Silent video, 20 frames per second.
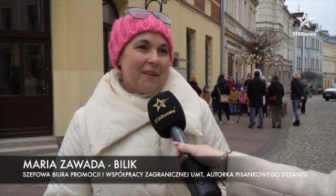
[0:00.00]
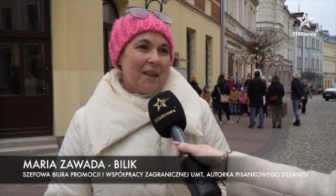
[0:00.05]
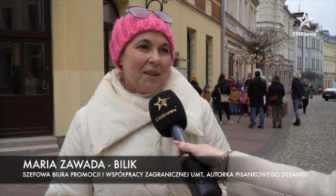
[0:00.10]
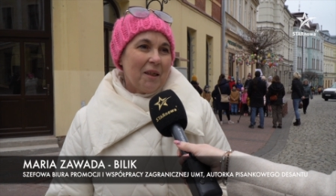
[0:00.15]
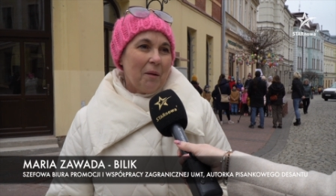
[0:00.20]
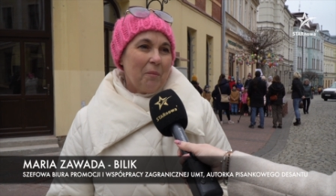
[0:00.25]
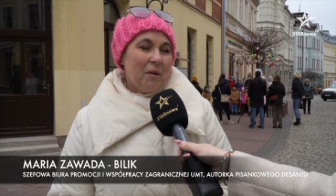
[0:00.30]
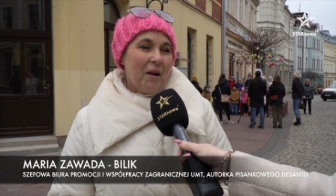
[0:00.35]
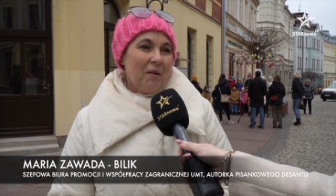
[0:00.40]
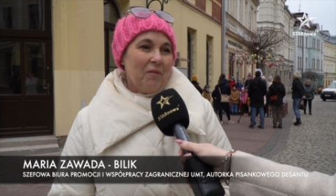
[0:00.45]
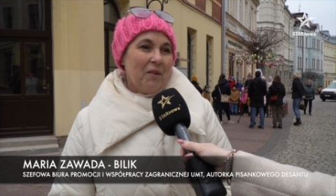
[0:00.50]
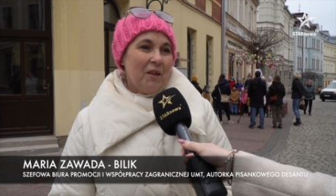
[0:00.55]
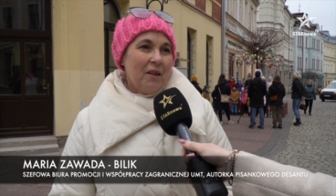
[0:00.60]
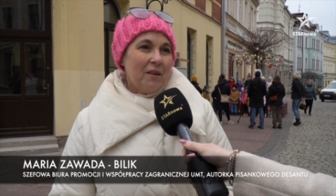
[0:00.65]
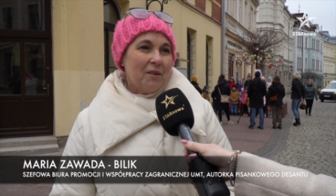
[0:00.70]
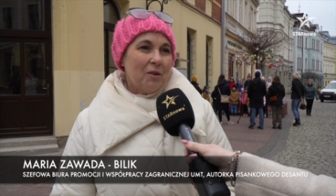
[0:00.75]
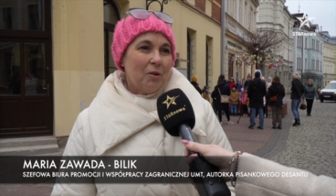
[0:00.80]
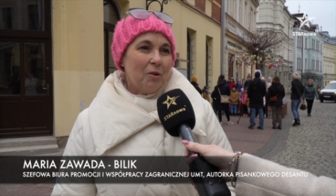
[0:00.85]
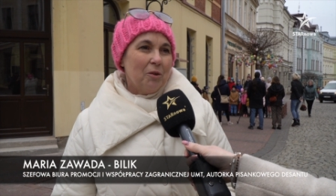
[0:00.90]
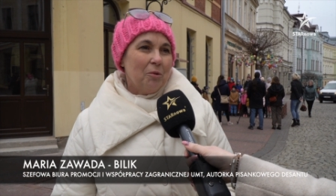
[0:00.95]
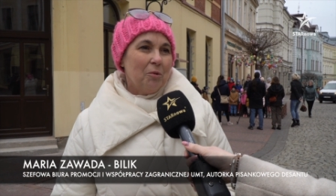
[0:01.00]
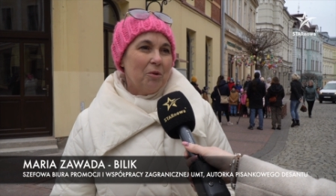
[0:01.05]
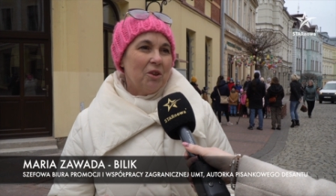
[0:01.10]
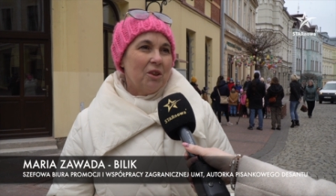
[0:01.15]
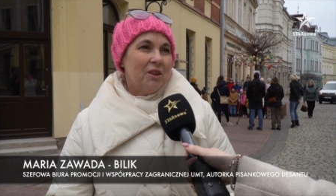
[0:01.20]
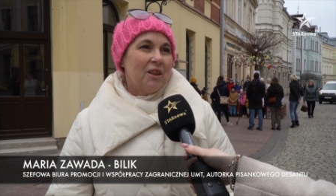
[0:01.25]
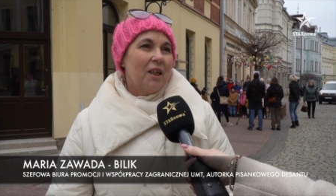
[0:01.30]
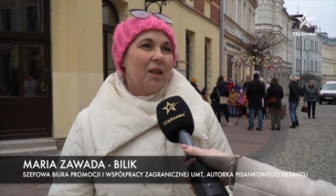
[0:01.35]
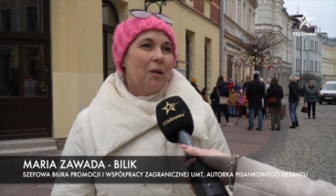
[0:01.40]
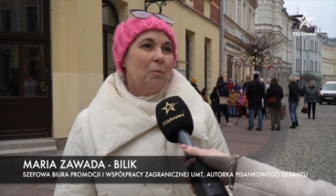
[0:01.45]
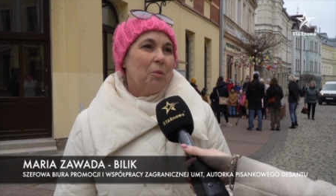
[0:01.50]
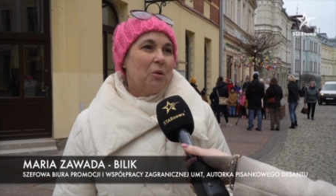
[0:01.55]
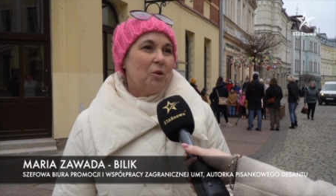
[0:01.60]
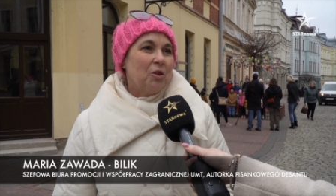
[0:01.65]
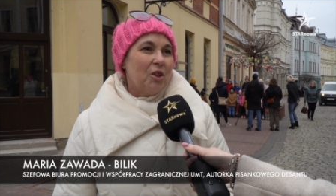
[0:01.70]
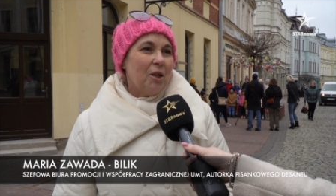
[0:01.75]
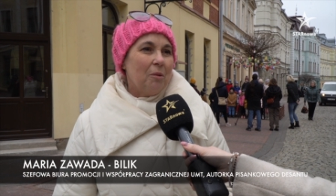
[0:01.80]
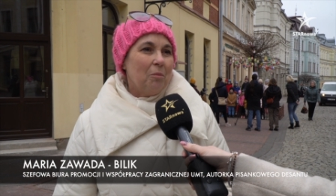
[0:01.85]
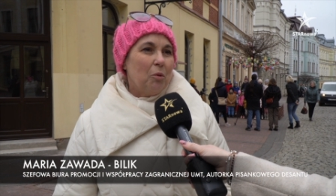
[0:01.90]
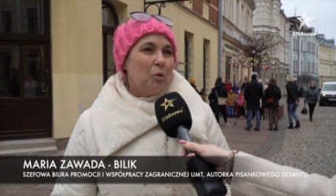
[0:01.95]
Tak naprawdę zrodziło się z takiej
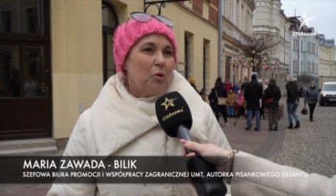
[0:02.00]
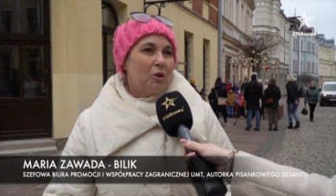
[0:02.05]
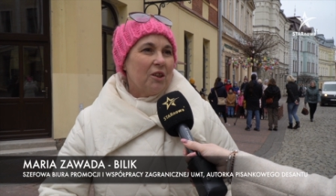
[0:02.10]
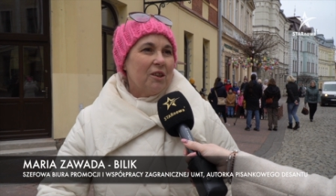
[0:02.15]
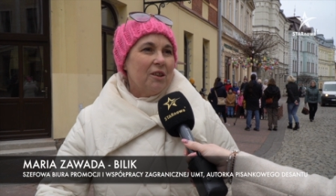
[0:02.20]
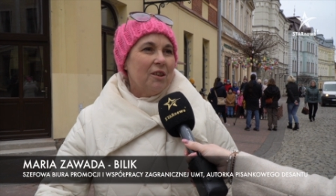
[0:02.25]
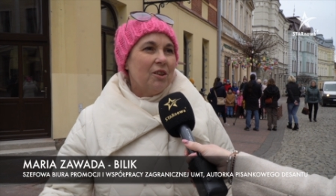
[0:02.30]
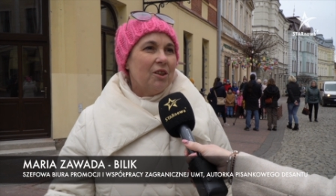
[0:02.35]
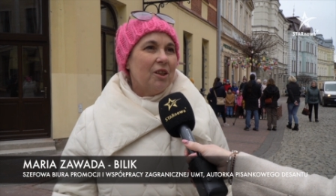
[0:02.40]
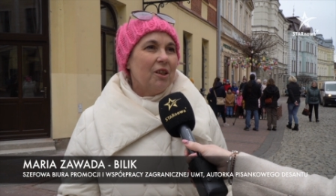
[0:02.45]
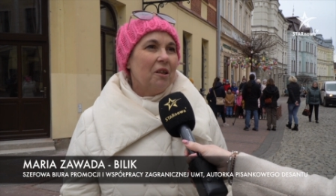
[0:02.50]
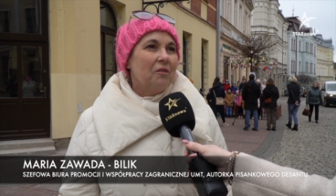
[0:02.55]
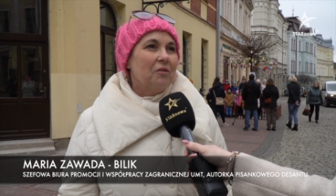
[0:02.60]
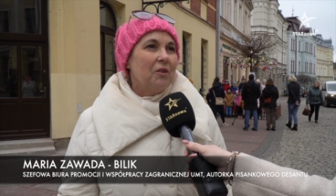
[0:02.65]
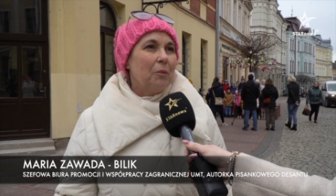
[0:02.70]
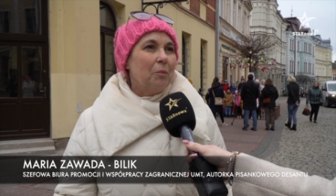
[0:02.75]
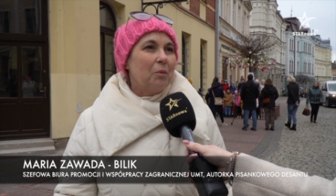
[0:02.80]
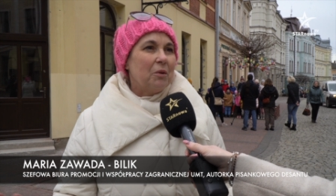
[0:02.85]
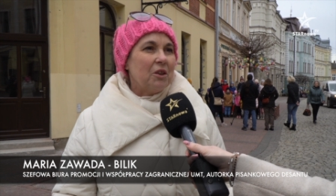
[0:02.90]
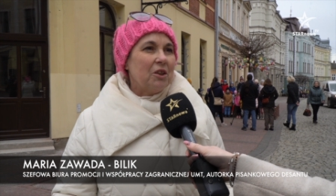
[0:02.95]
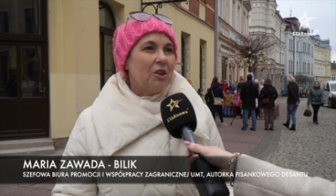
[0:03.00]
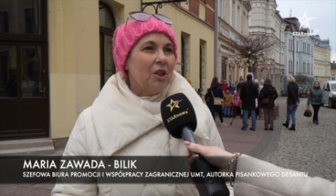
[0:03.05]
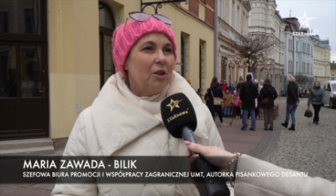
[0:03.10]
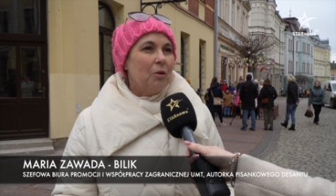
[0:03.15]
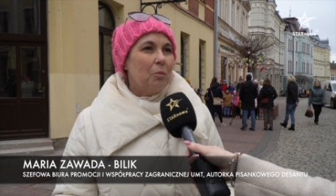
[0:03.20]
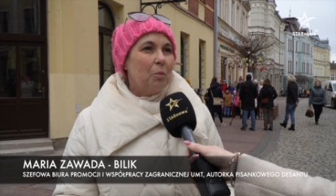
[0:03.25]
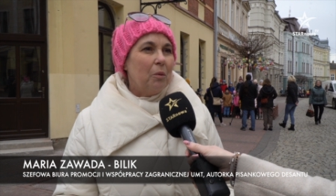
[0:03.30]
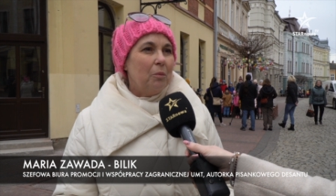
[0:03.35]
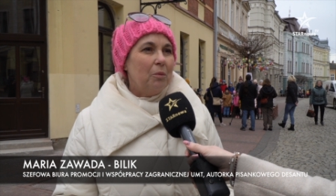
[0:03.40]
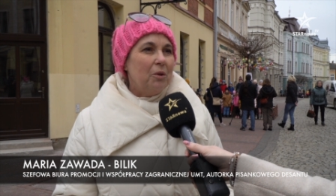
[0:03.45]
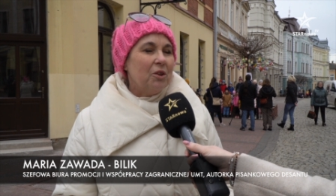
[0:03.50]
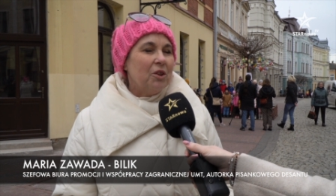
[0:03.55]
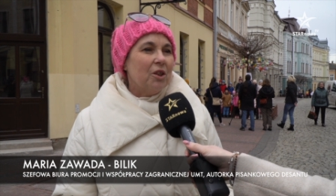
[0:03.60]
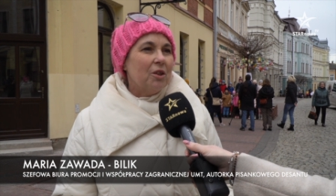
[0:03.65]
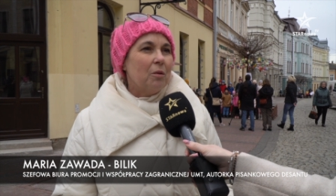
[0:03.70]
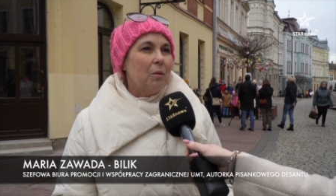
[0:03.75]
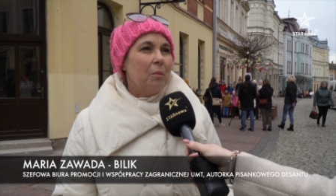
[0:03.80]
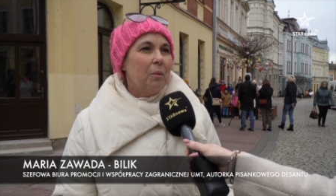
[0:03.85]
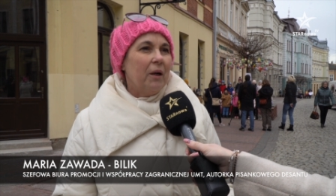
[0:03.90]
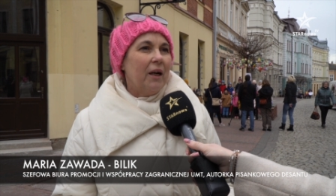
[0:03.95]
potrzeby uczestniczenia w tej przestrzeni
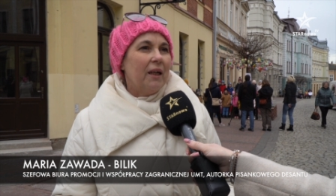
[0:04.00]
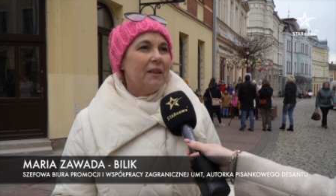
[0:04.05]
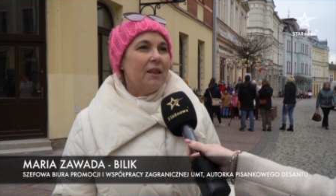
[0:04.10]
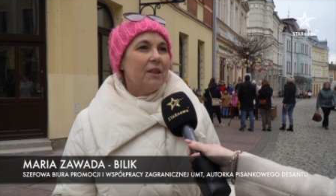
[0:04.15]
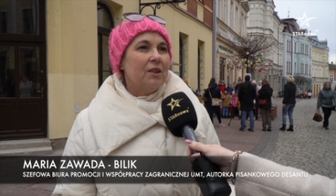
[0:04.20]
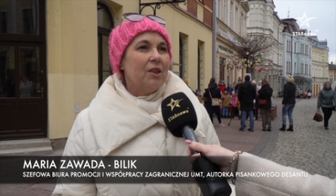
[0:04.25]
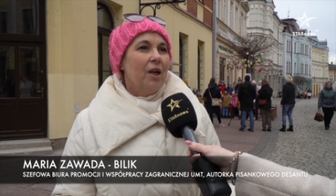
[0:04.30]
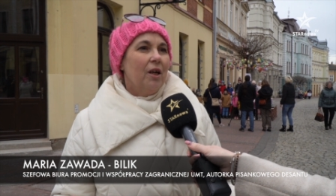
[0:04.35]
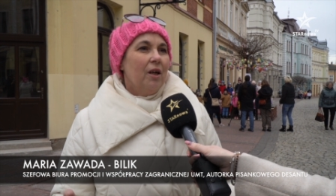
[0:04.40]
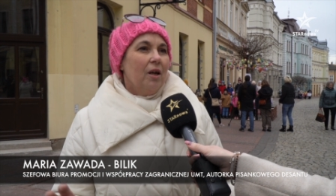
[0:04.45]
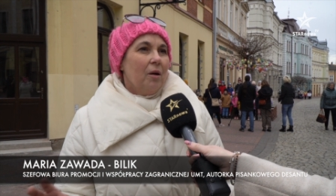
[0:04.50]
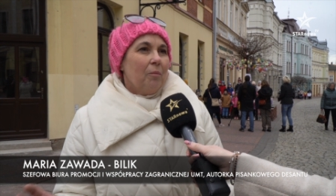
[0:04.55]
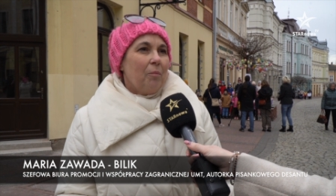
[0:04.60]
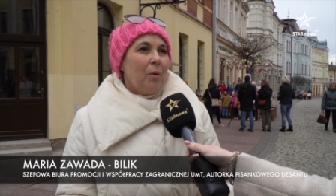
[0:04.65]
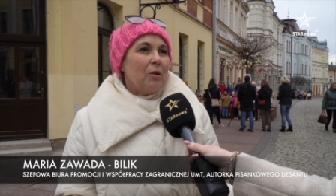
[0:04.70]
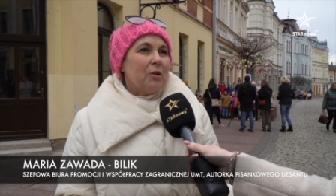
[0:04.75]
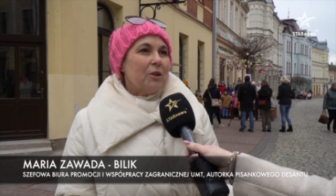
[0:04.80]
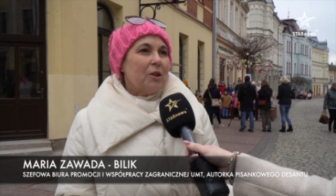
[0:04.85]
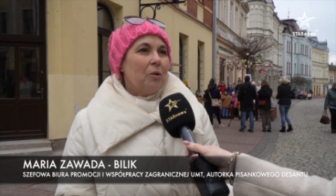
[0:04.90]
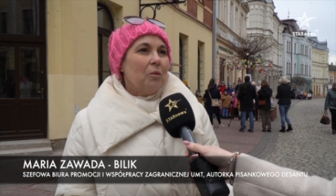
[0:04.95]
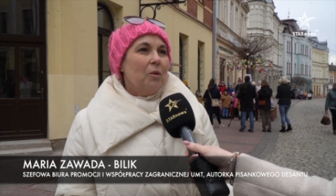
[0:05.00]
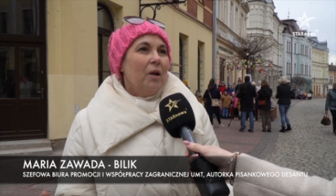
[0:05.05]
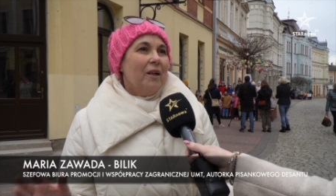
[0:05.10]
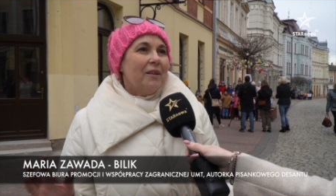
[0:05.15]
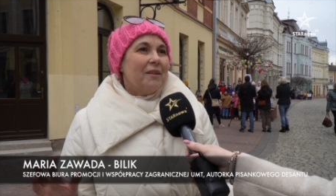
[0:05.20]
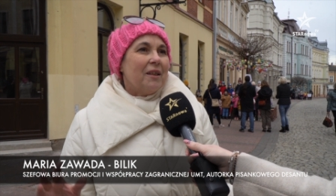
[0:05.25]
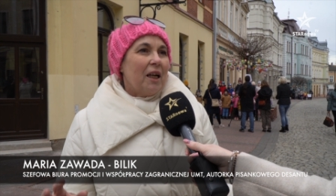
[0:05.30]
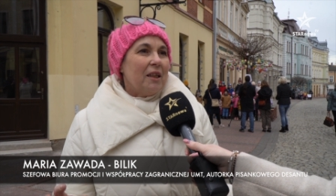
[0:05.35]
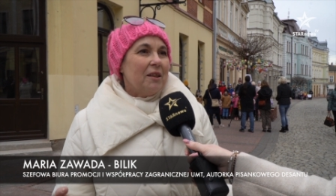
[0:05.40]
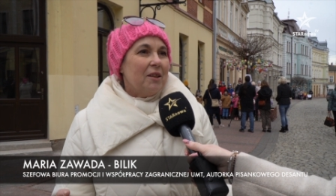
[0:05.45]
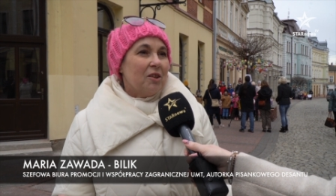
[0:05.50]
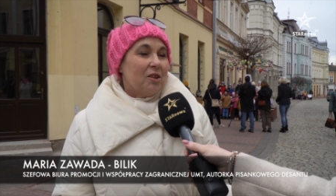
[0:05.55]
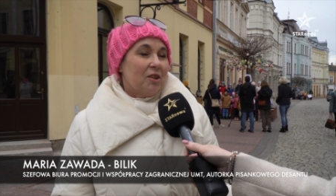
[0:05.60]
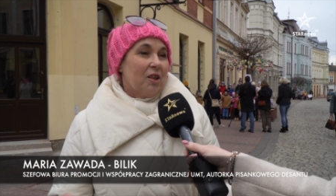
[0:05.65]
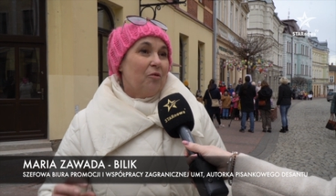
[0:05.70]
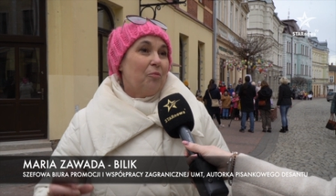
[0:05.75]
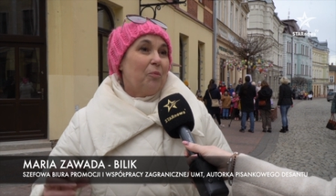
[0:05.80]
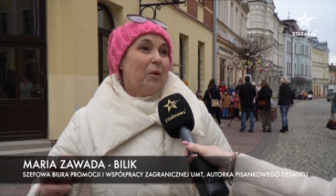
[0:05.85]
publicznej, żeby pokazać polską tradycję.